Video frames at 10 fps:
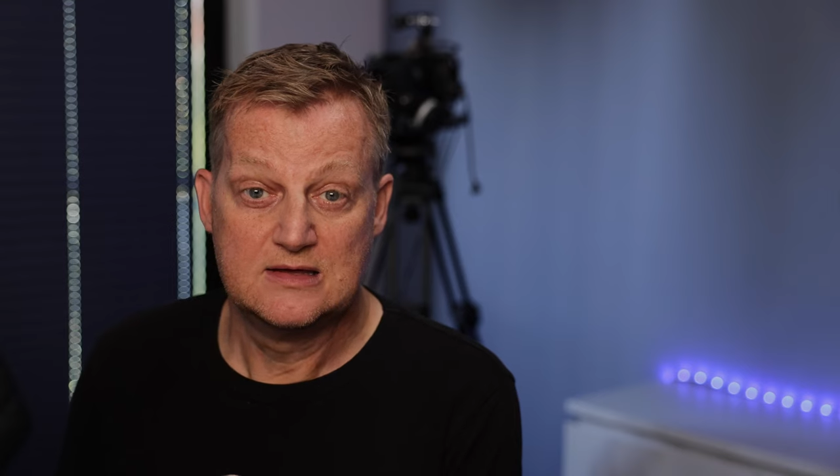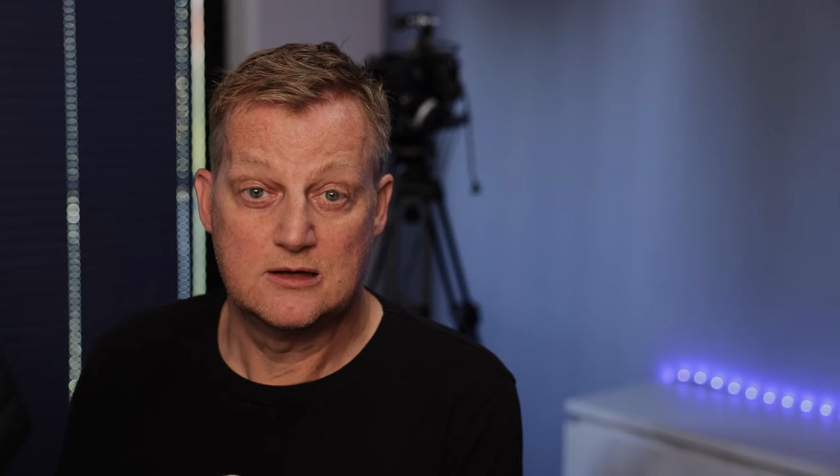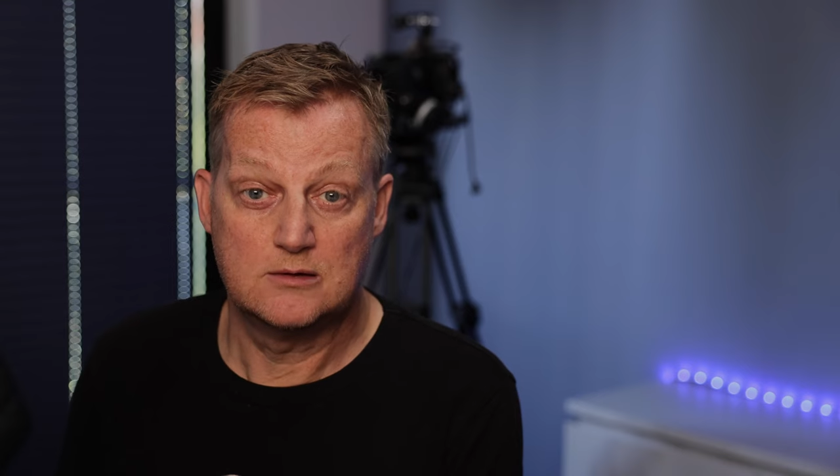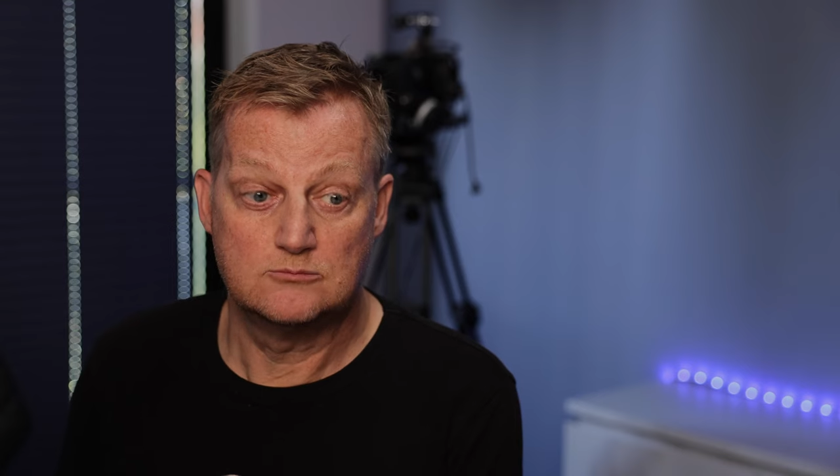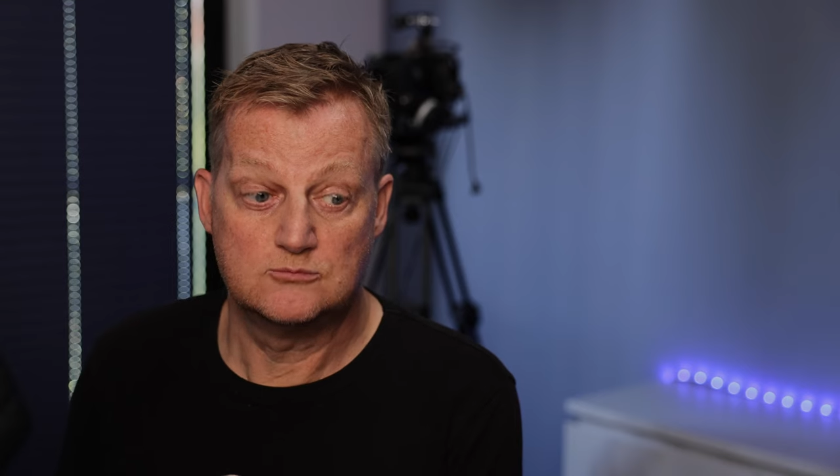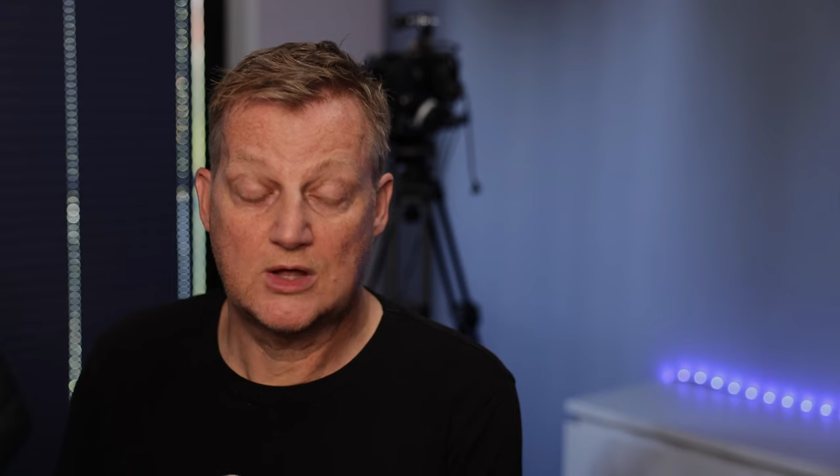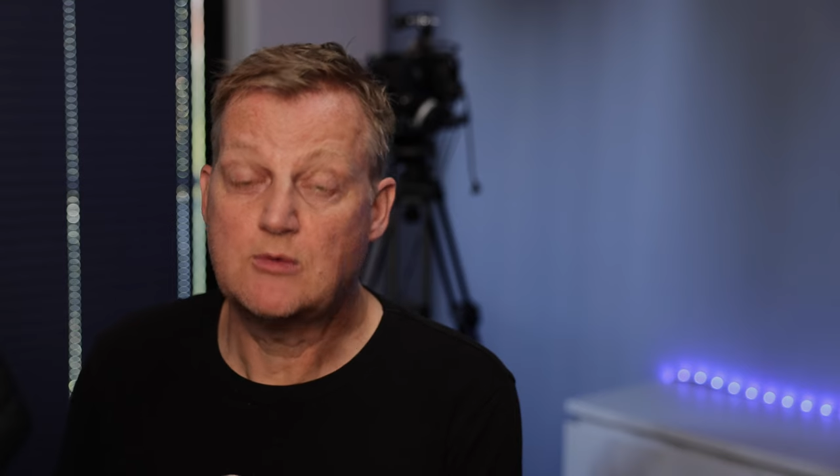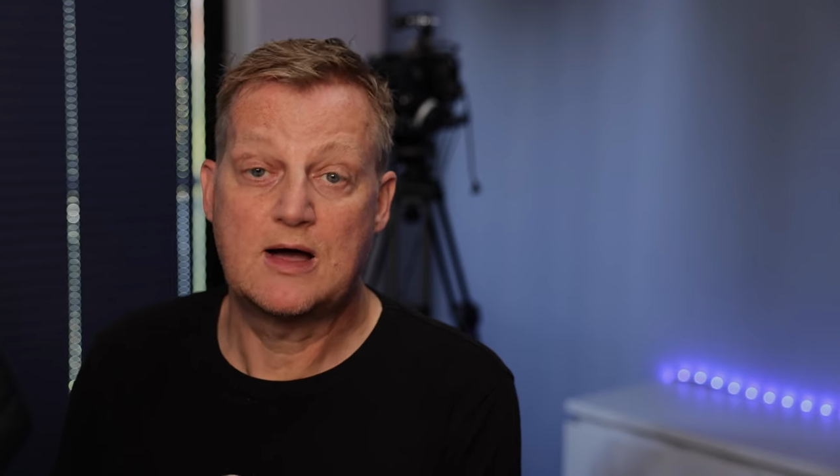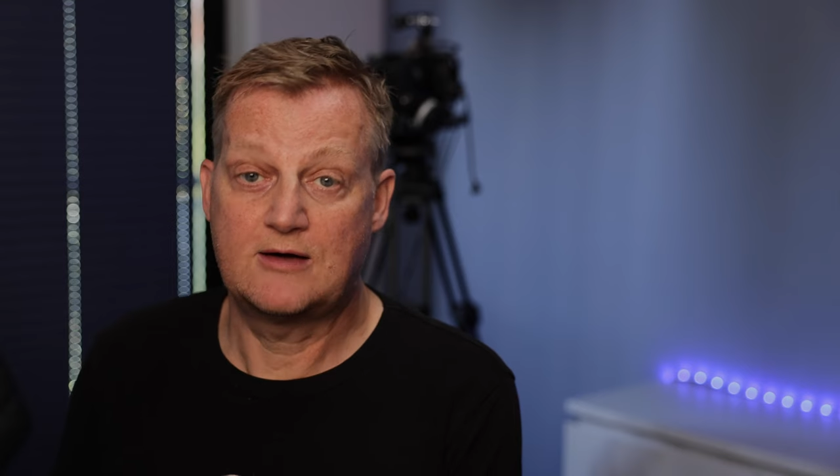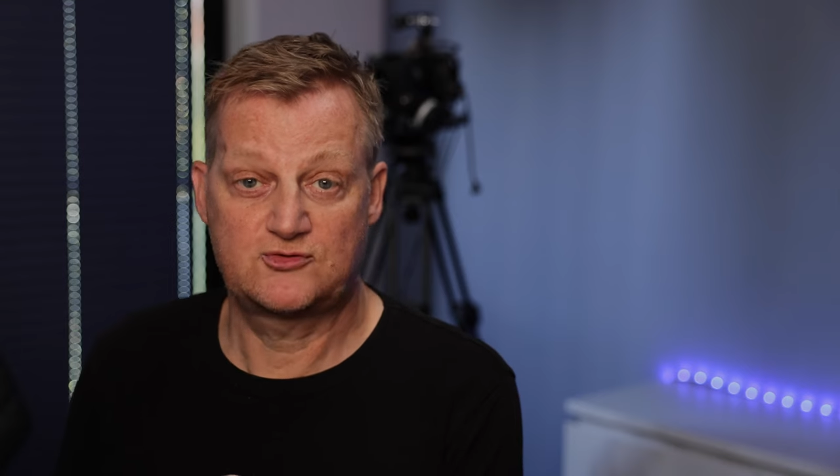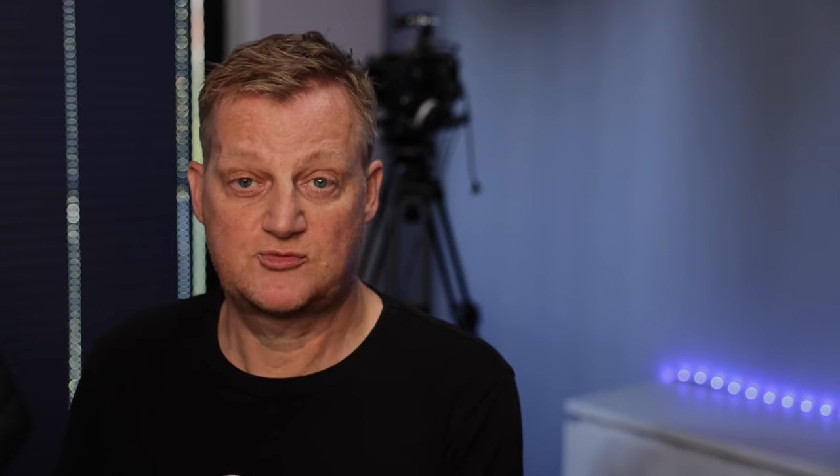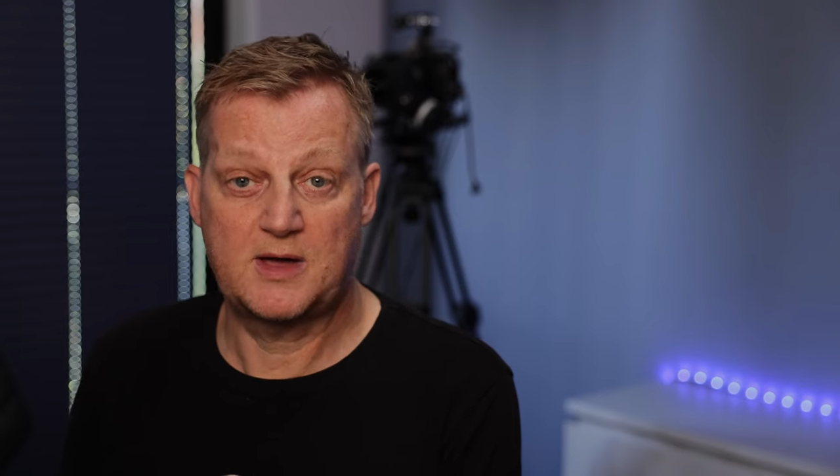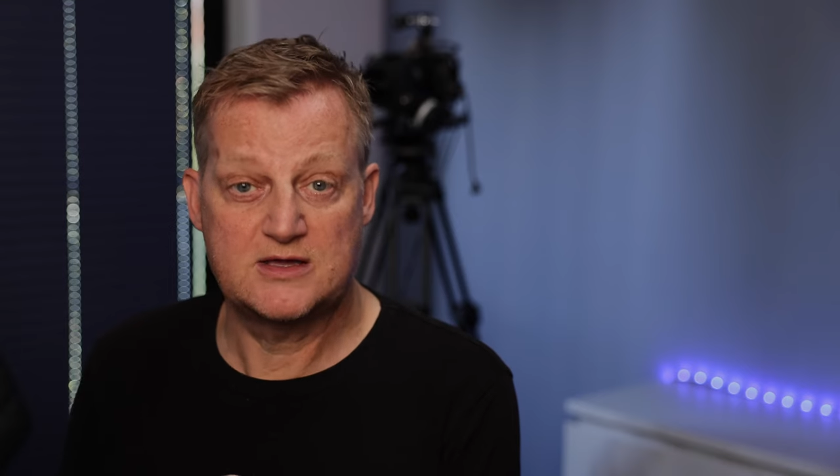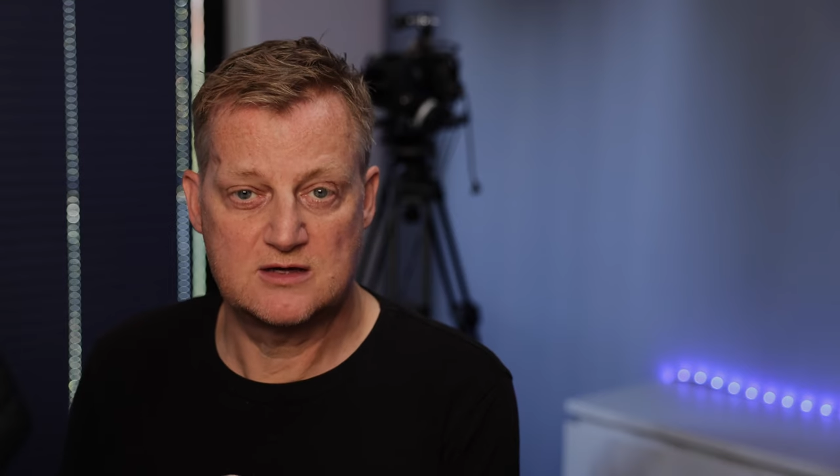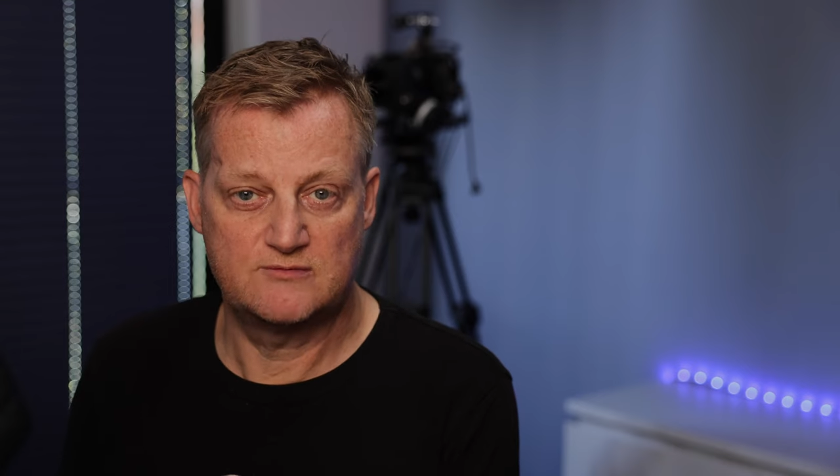ähm, dauerhaft
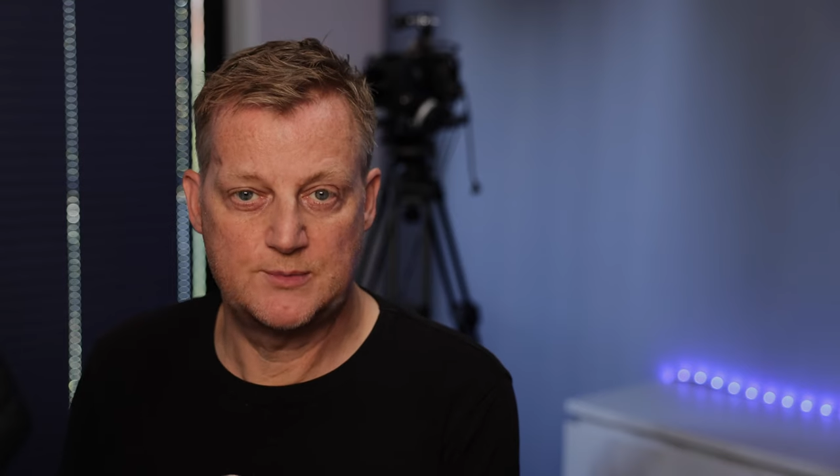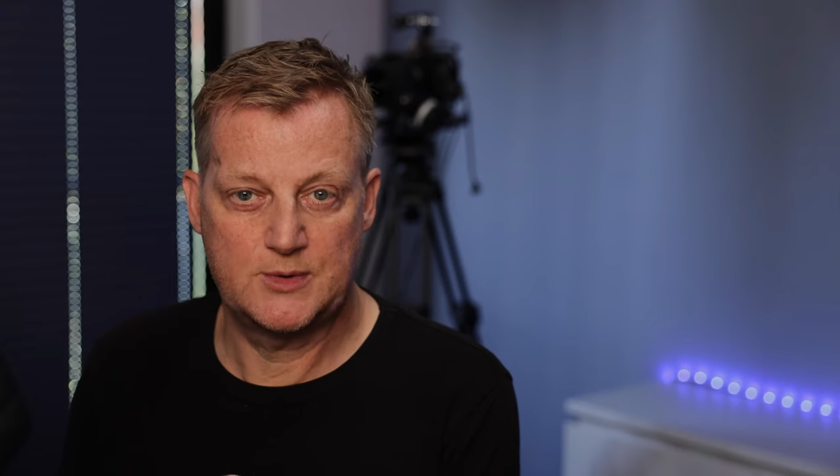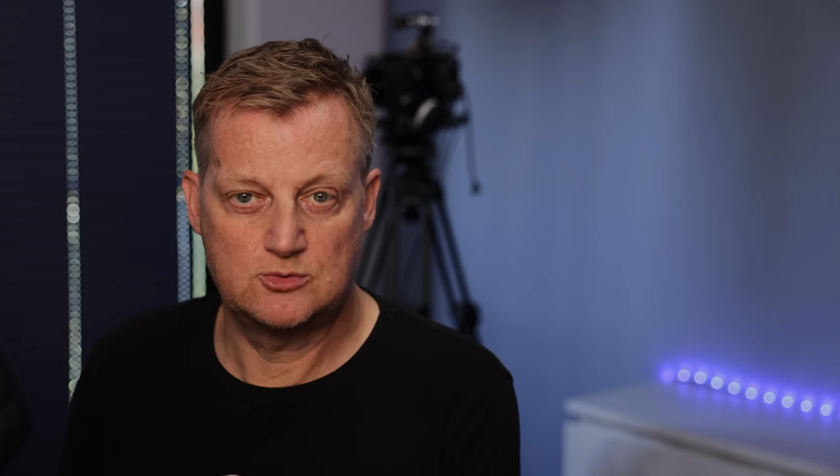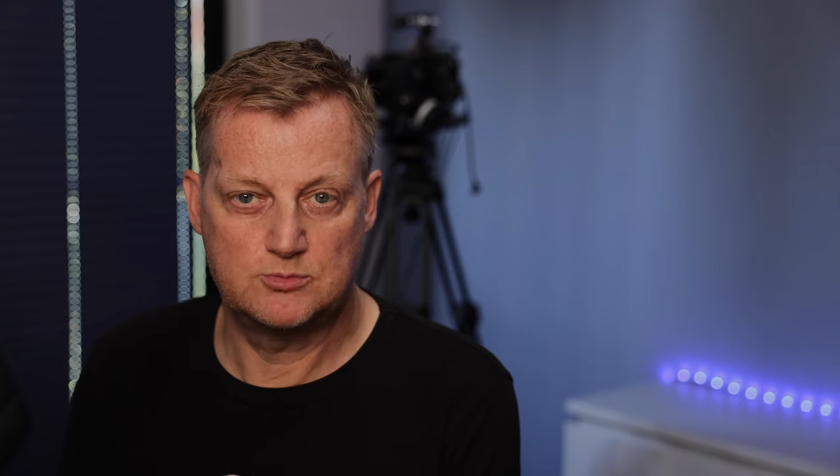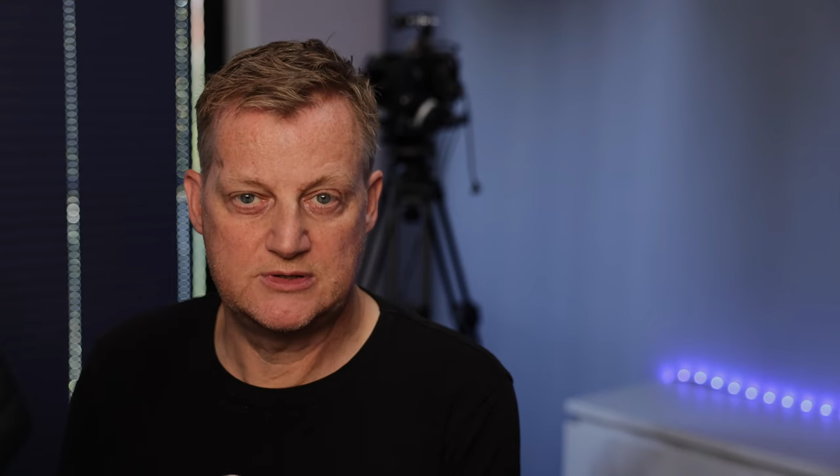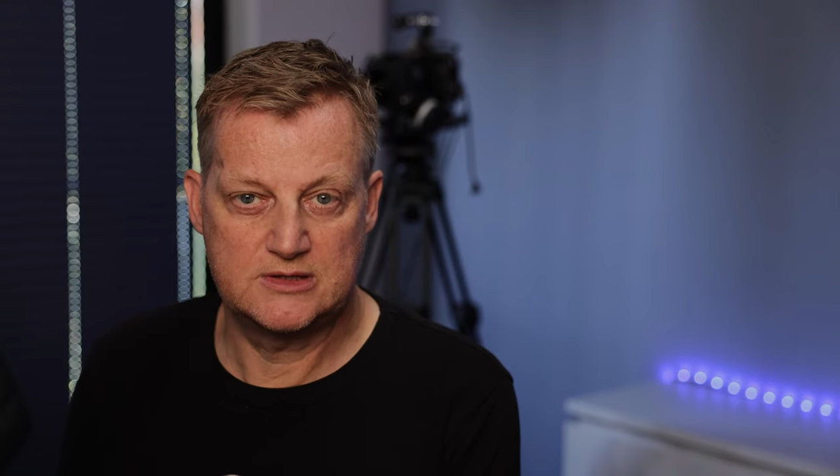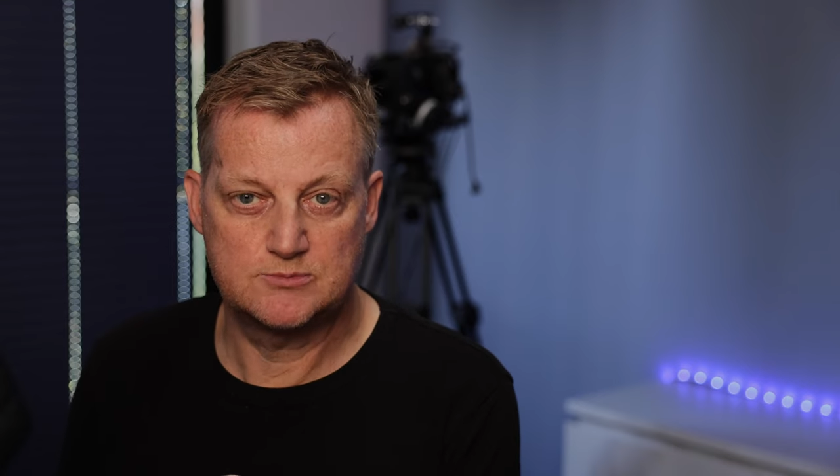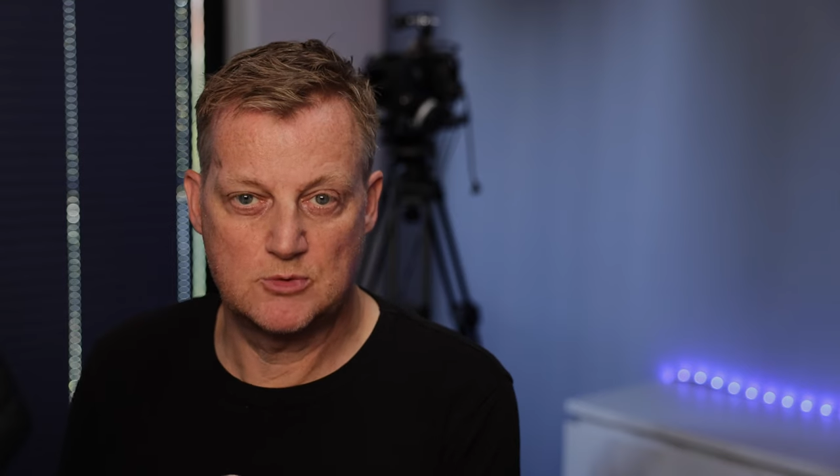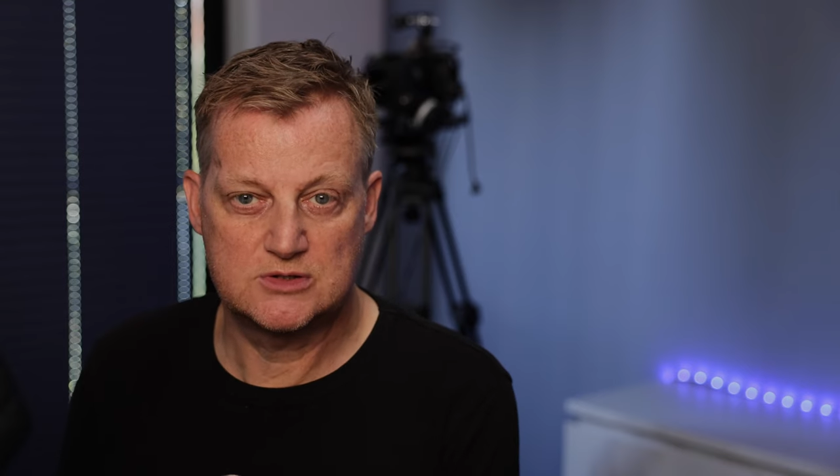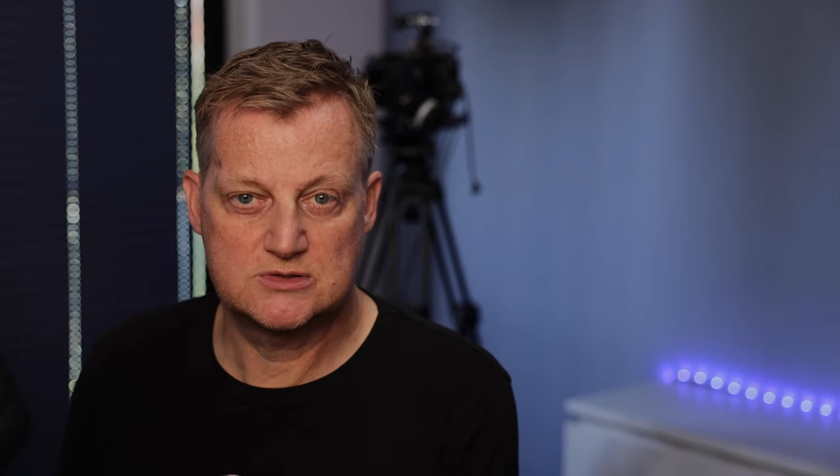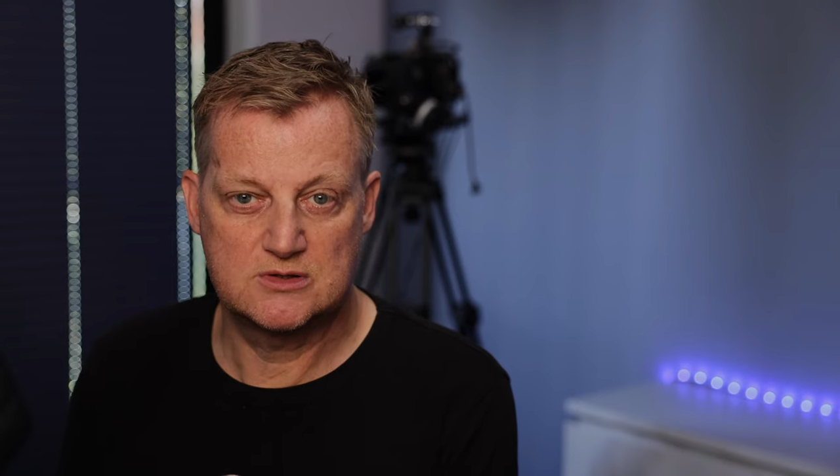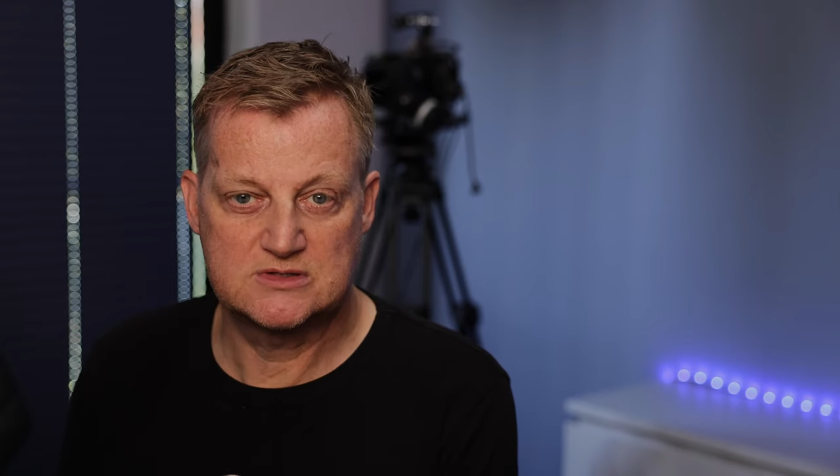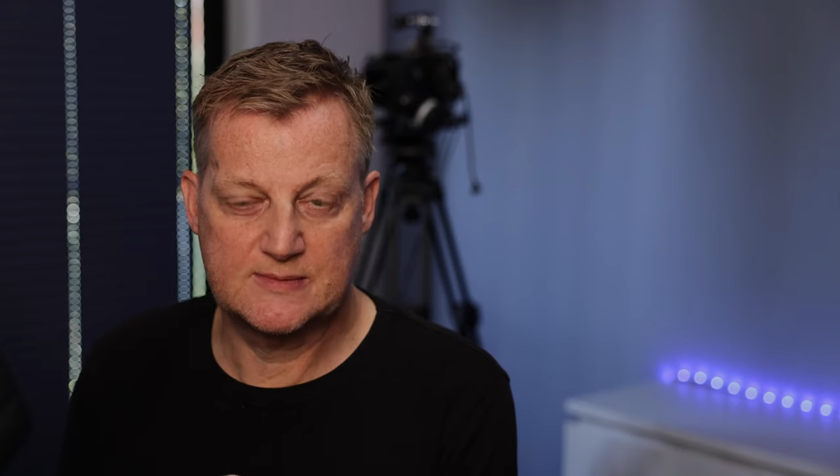speichern, wenn man unbedingt möchte.